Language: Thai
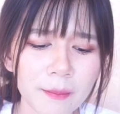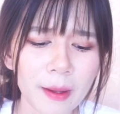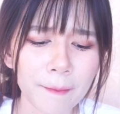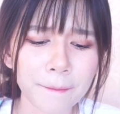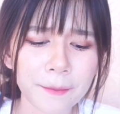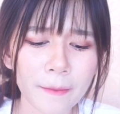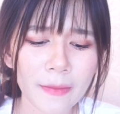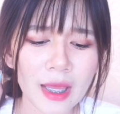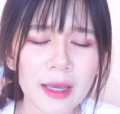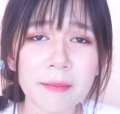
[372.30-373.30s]
แบบ
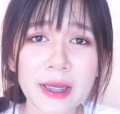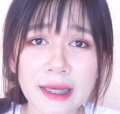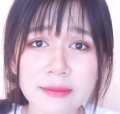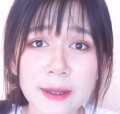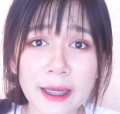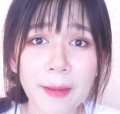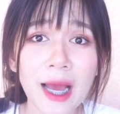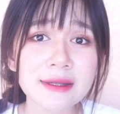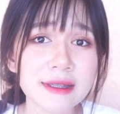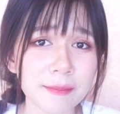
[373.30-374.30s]
มี SPF
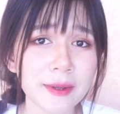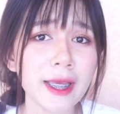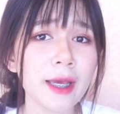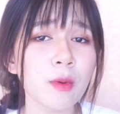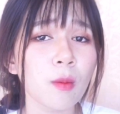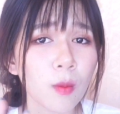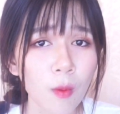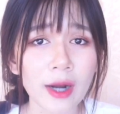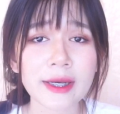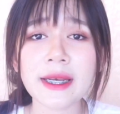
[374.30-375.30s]
50 PA บ
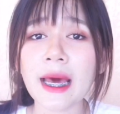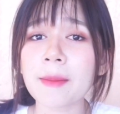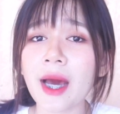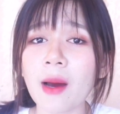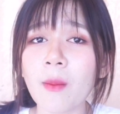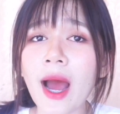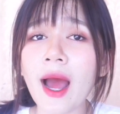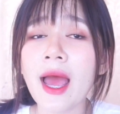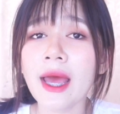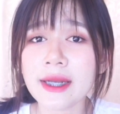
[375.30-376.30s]
วกๆแนะนำนะคะว่า
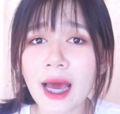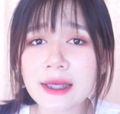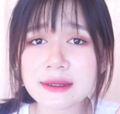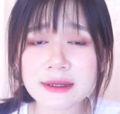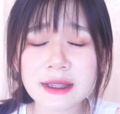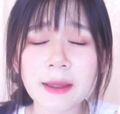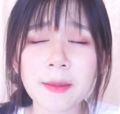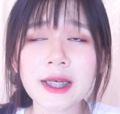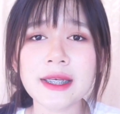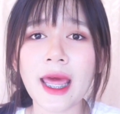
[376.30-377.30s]
ถ้าซื้อครีม
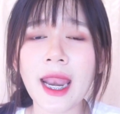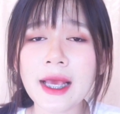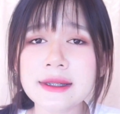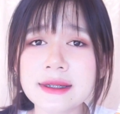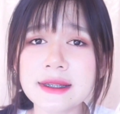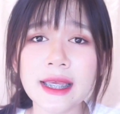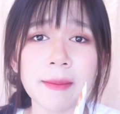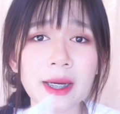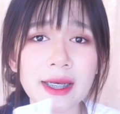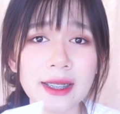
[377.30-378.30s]
กันแดดให้ซื้อครี
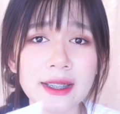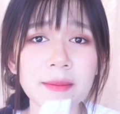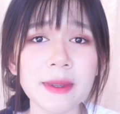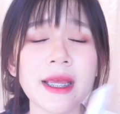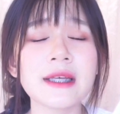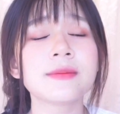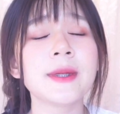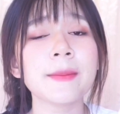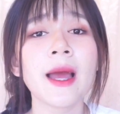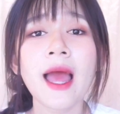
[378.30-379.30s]
มกันแดดที่มี
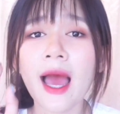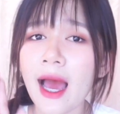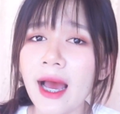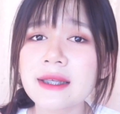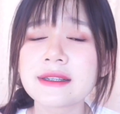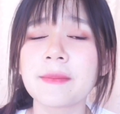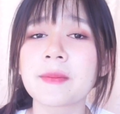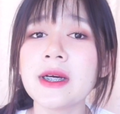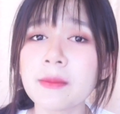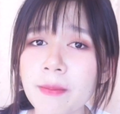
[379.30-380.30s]
SPF
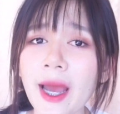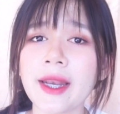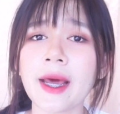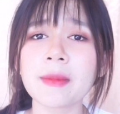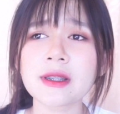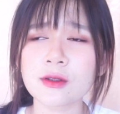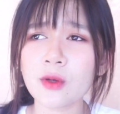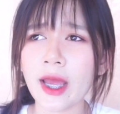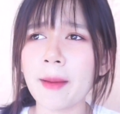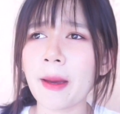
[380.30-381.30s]
50 ขึ้นไปนะมันจะ
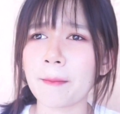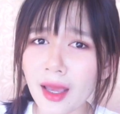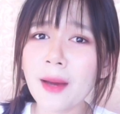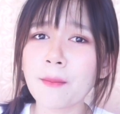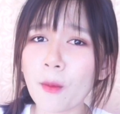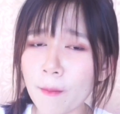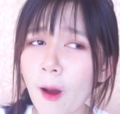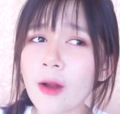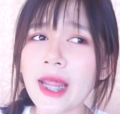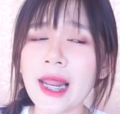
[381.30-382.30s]
ช่วยให้แบบปก
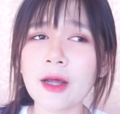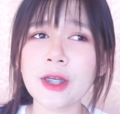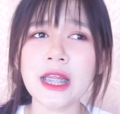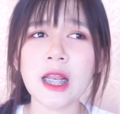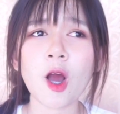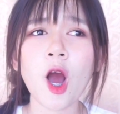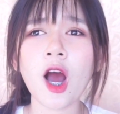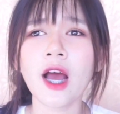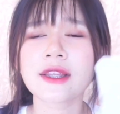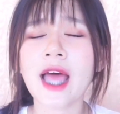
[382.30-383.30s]
ป้องแดดเราดีแล้วก็
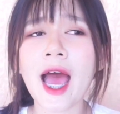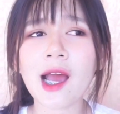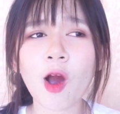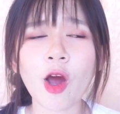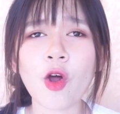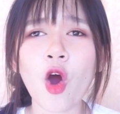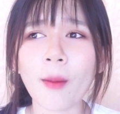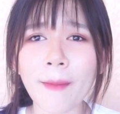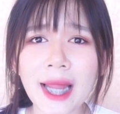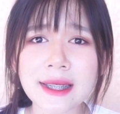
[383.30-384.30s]
ทาก่อนออก
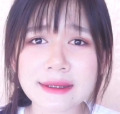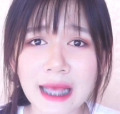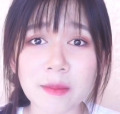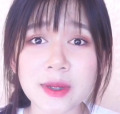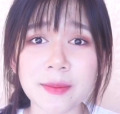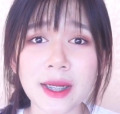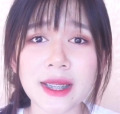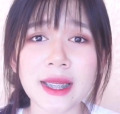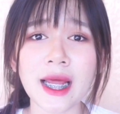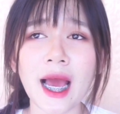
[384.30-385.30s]
บ้าน30นา
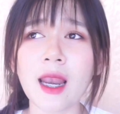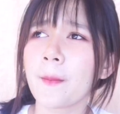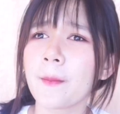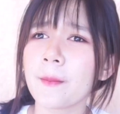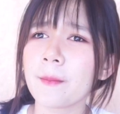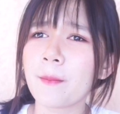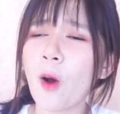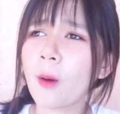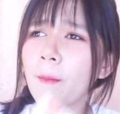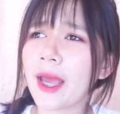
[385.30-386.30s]
ทีนะคะแล้วพ
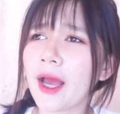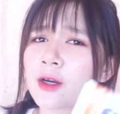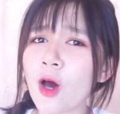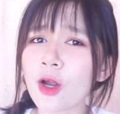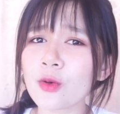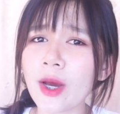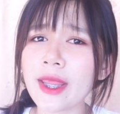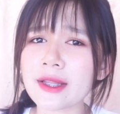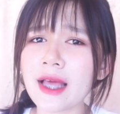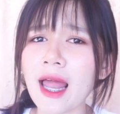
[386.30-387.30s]
กไปข้างนอกด้วย
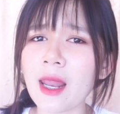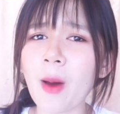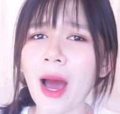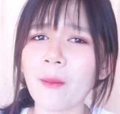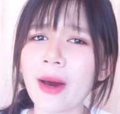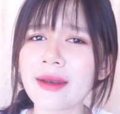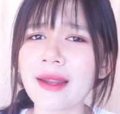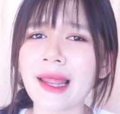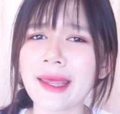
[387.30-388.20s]
อย่าทาระหว่างวันอะไร